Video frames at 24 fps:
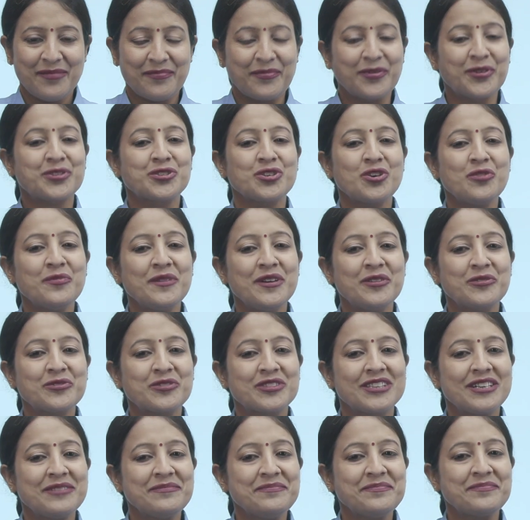पुरुषों में
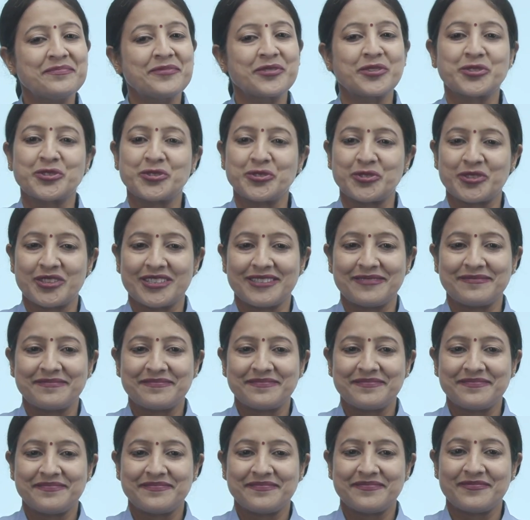उत्तम पुरुषोत्तम
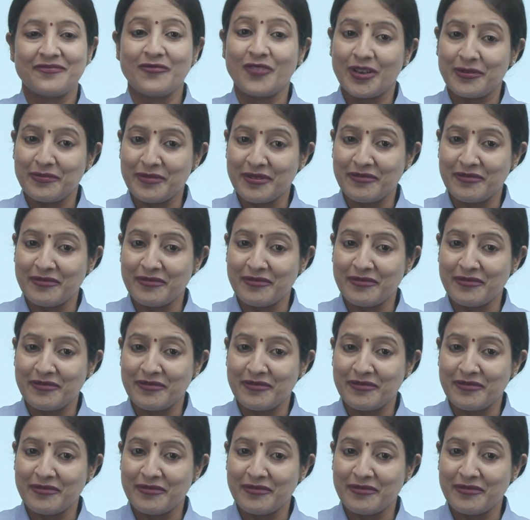वन